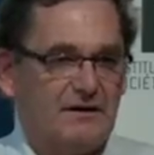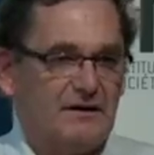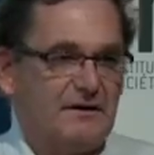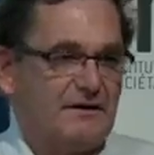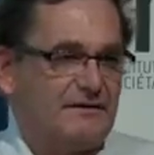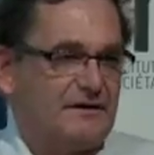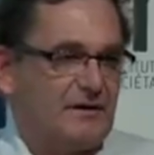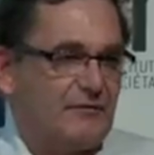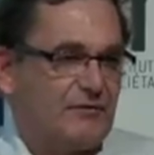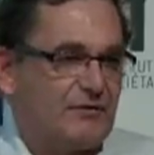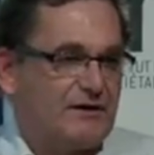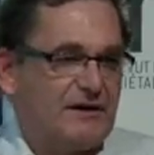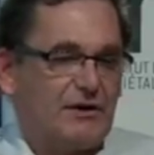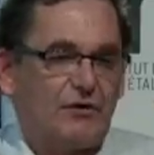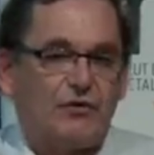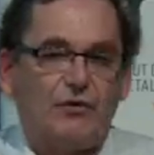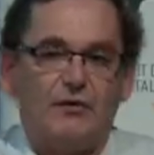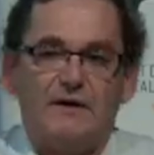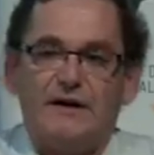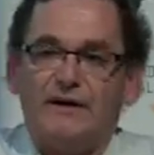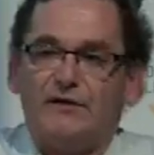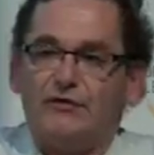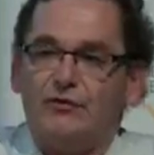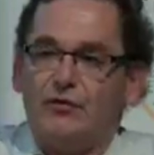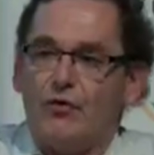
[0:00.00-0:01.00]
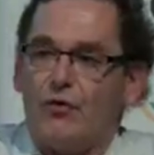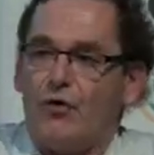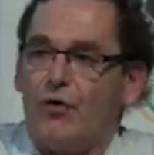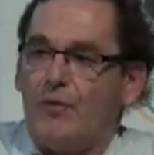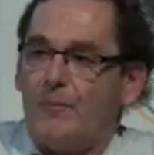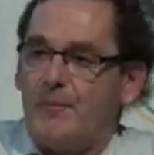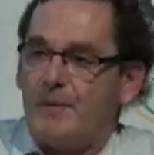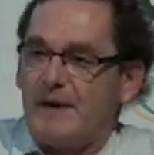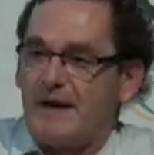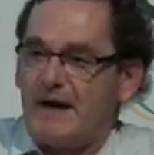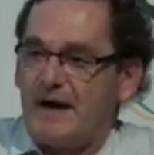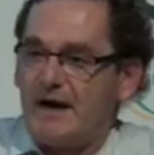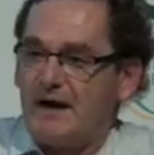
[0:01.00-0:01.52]
ça veut dire que les
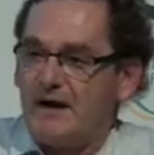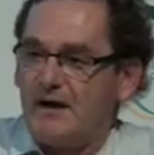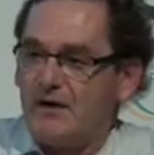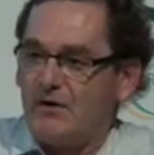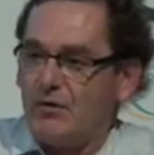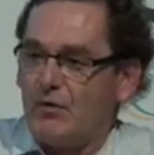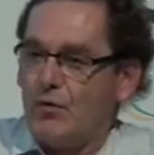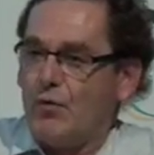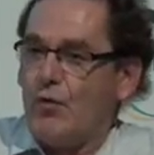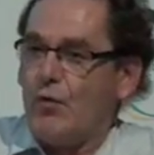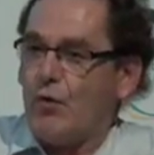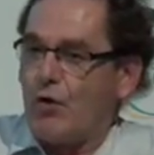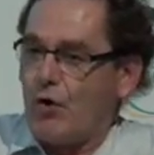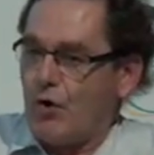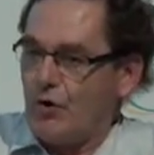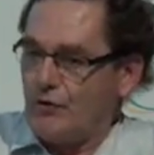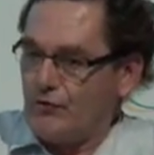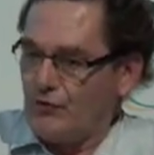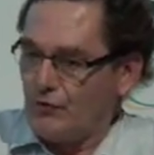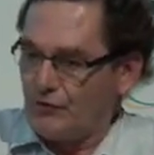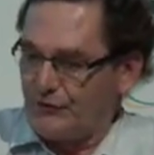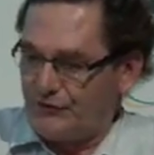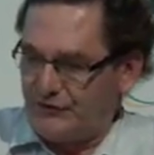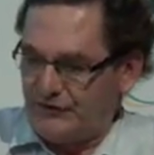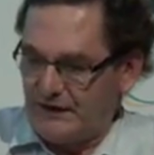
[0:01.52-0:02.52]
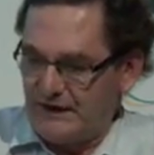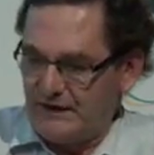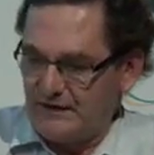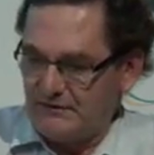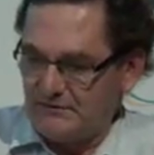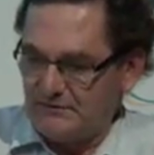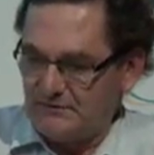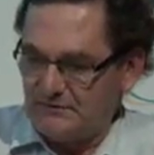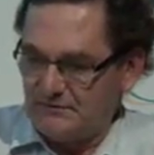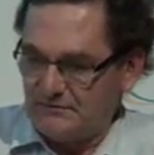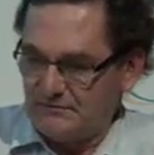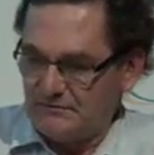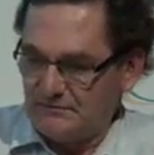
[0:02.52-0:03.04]
Européens ont renoncé
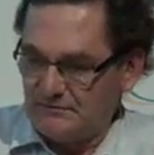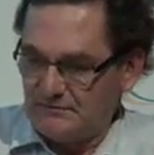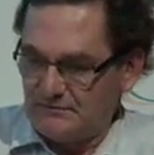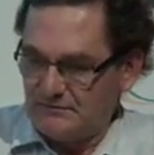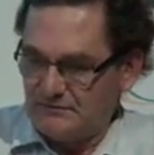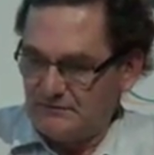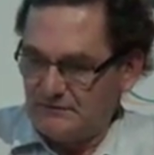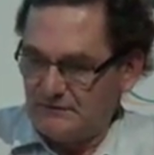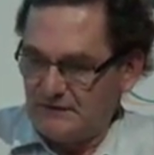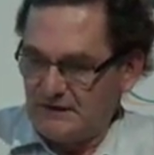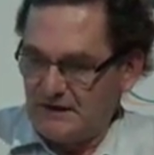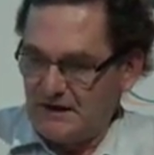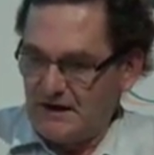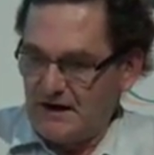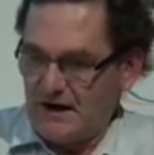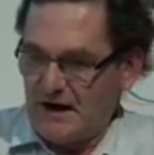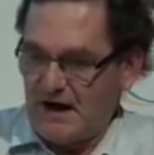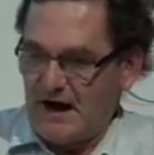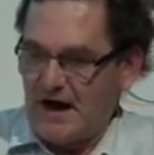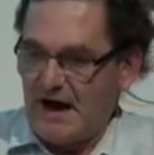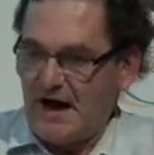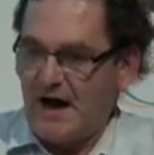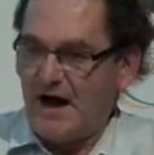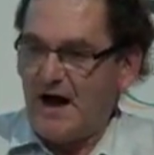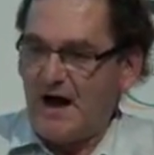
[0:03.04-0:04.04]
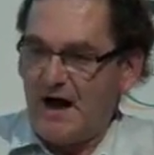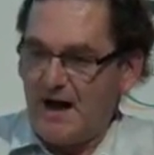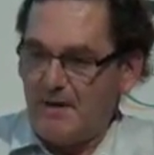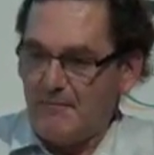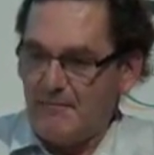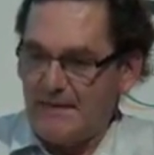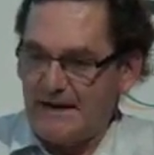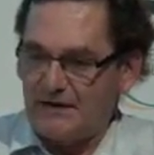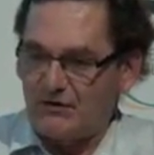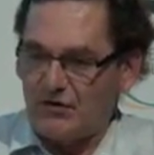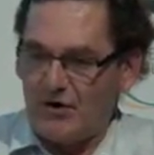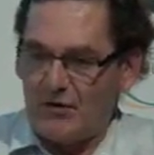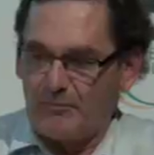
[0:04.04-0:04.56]
à
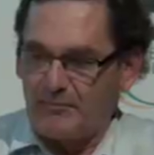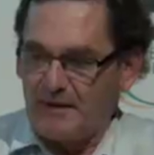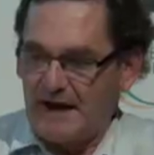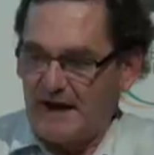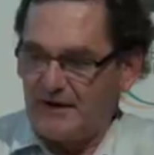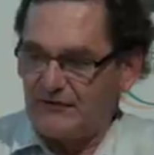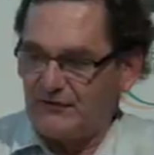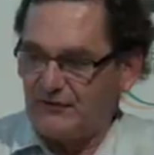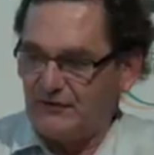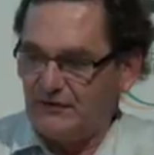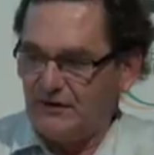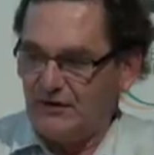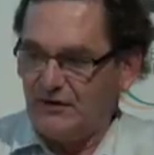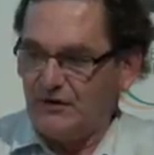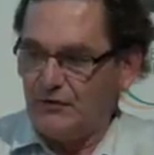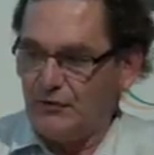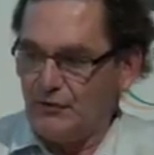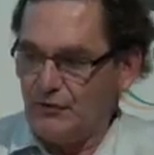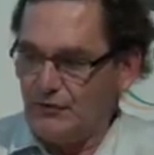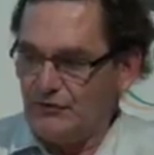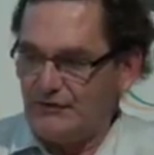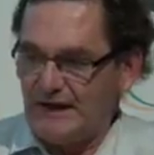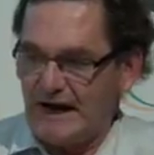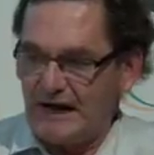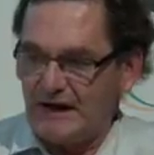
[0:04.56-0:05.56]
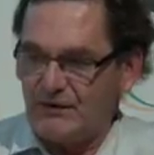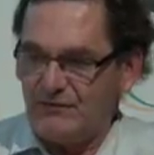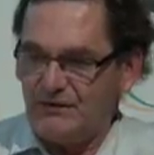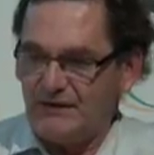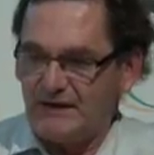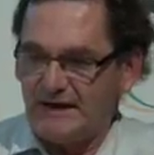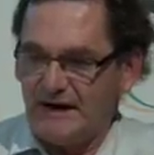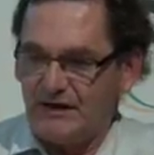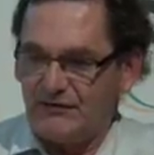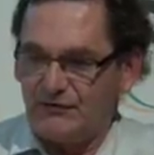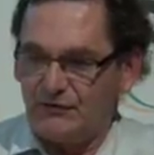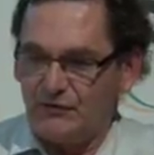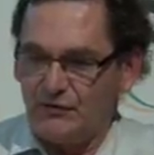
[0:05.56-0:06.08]
mettre en place une
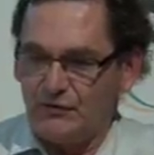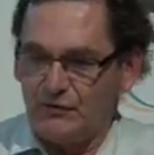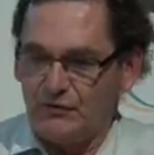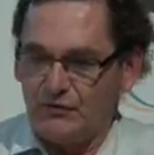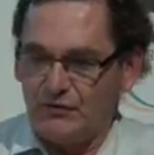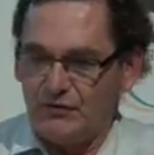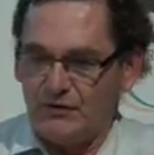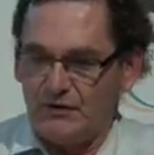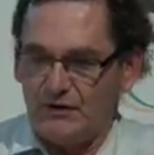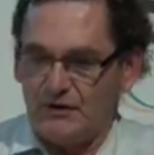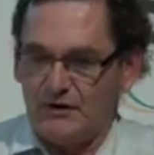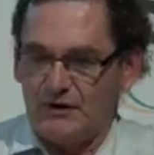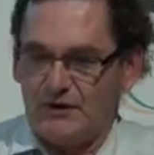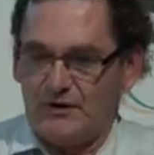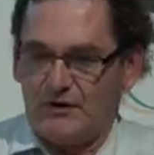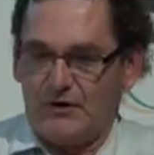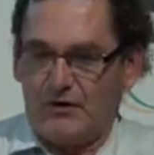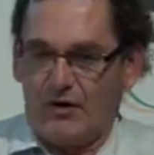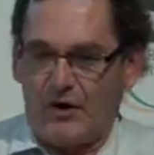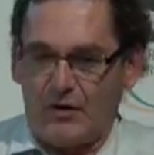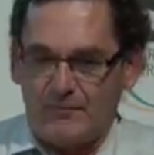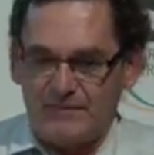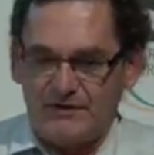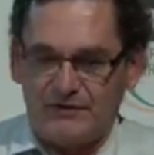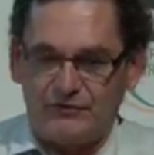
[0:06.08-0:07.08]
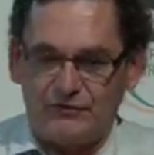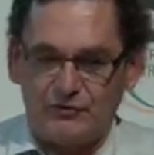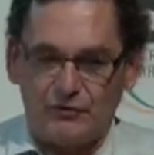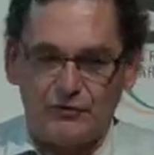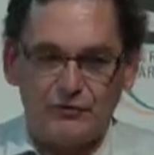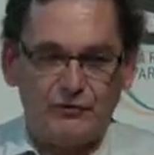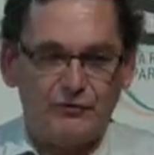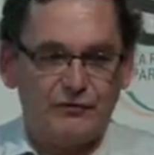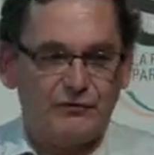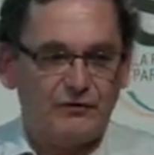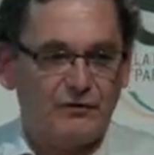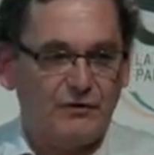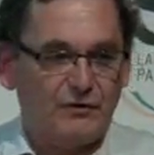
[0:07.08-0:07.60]
tarification
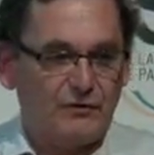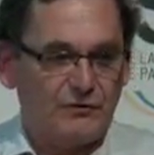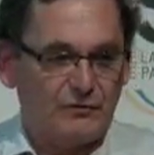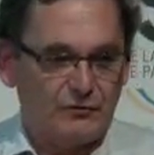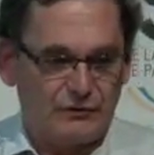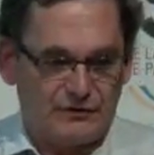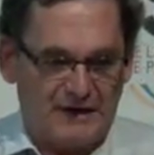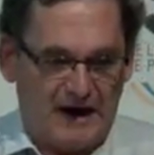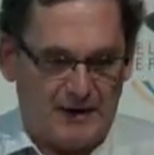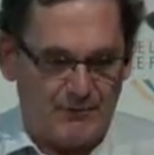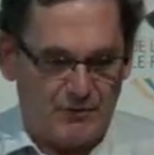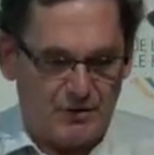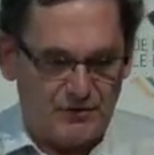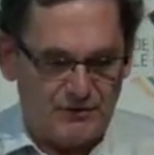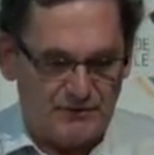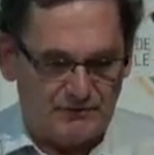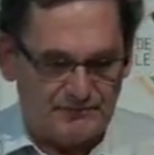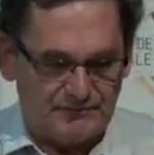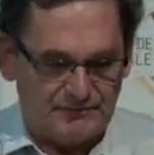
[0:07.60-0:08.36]
ambitieuse du carbone.